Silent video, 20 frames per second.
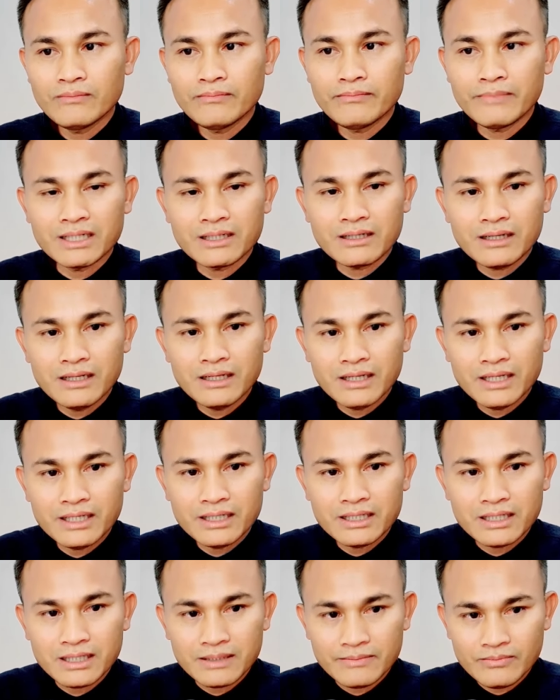มันก็เลย
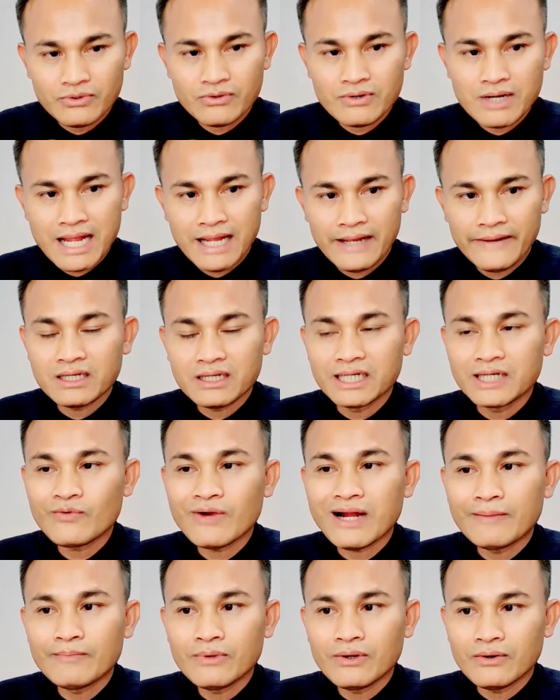เกิดโมหะเกิดค
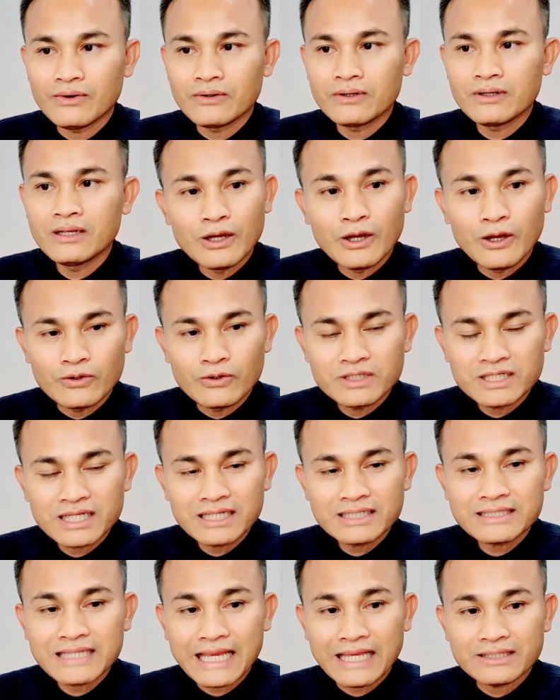วามหลงหลง
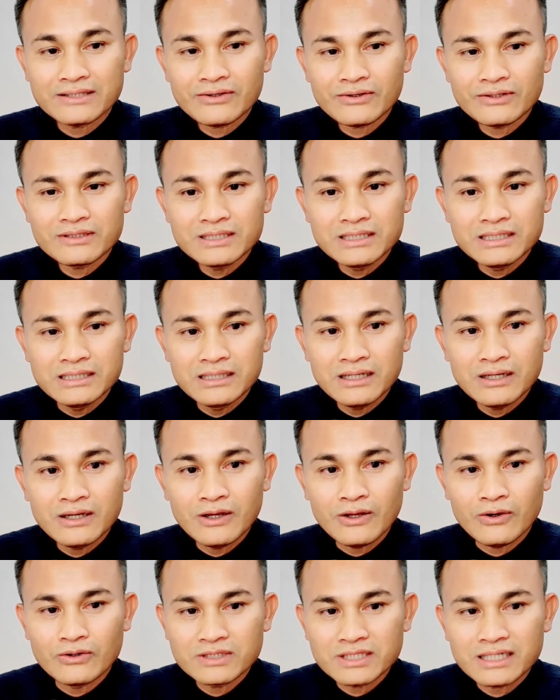ตั้งแต่ต้นคือ
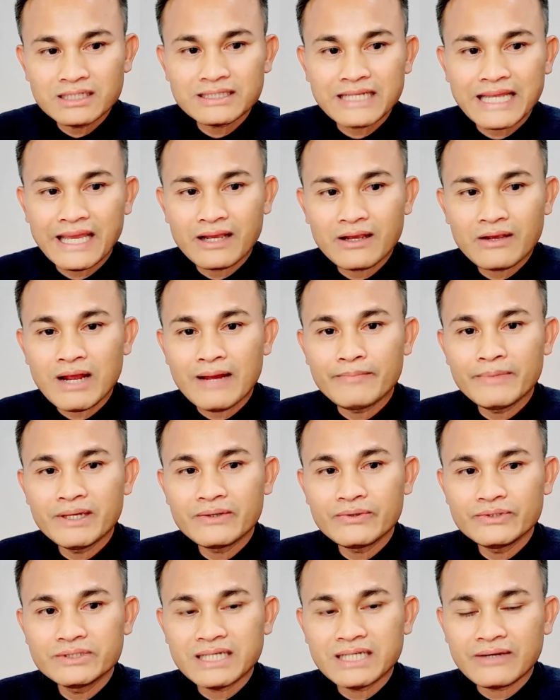หลงตั้งแต่ความไม่
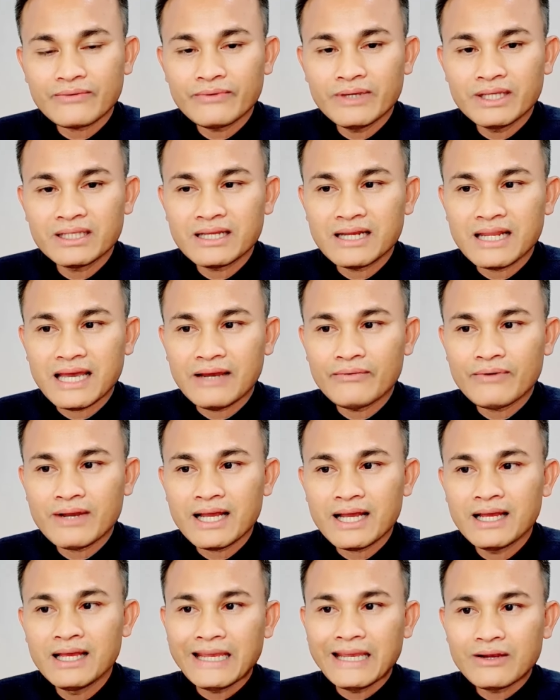รู้จักเวทนา
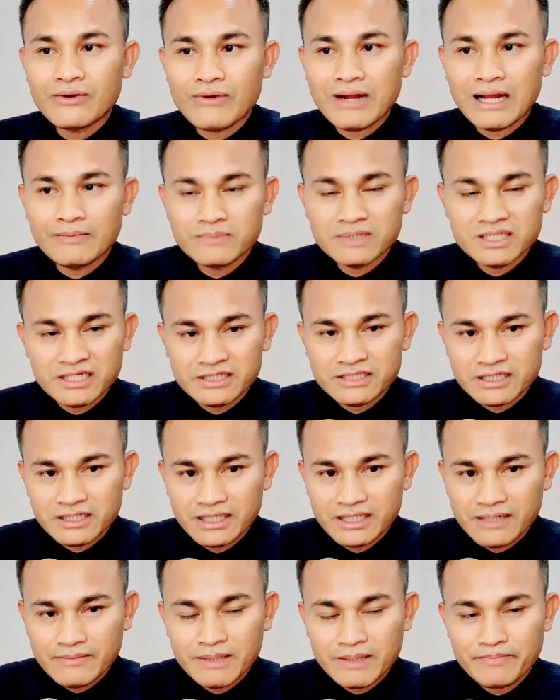ว่าไอ้ความเฉ
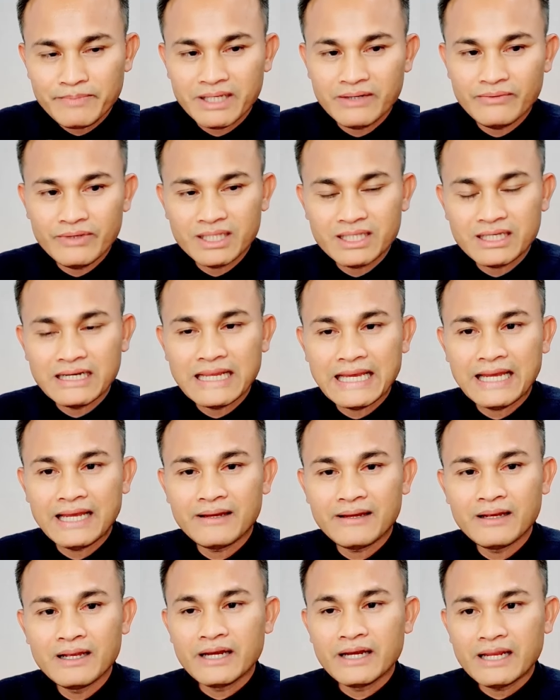ยๆเนี่ยมันเป็นเวทนา
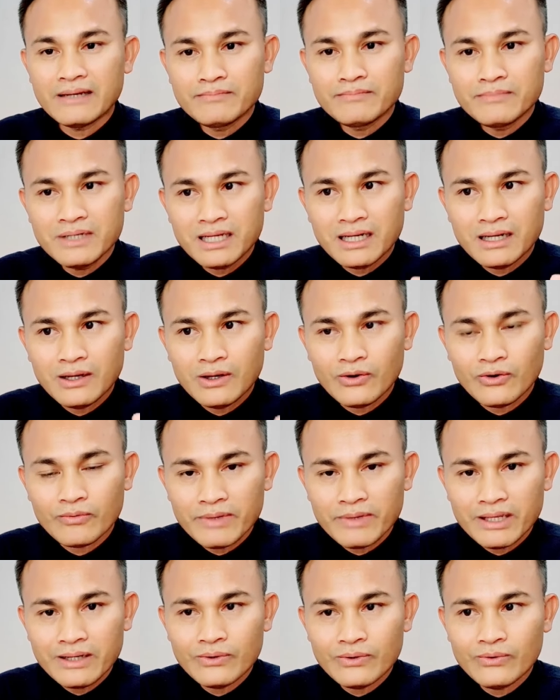เพราะนั้นเมื่อหลง
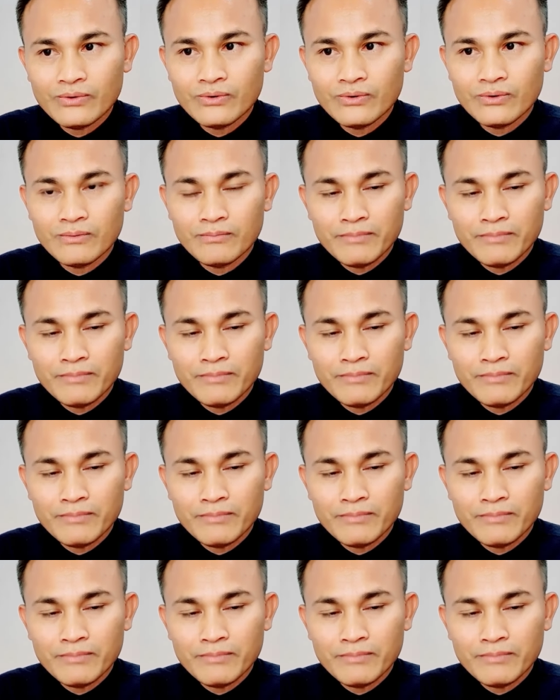ไม่รู้